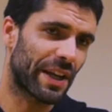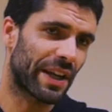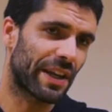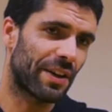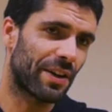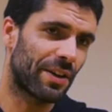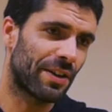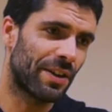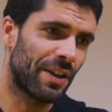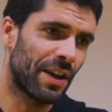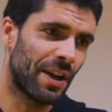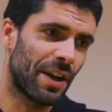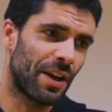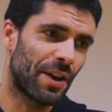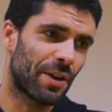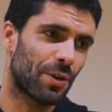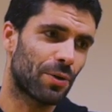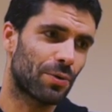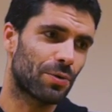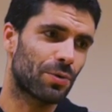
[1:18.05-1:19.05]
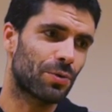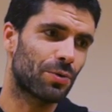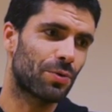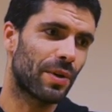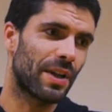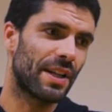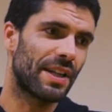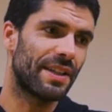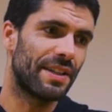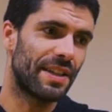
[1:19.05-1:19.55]
agricoles, que ce
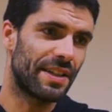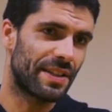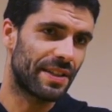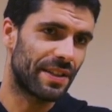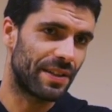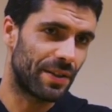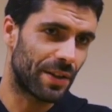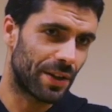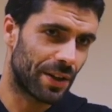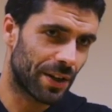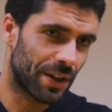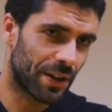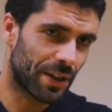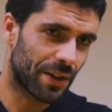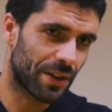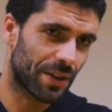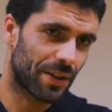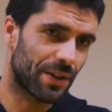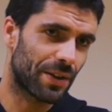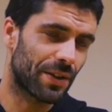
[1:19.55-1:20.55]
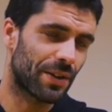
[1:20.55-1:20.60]
soit les décideurs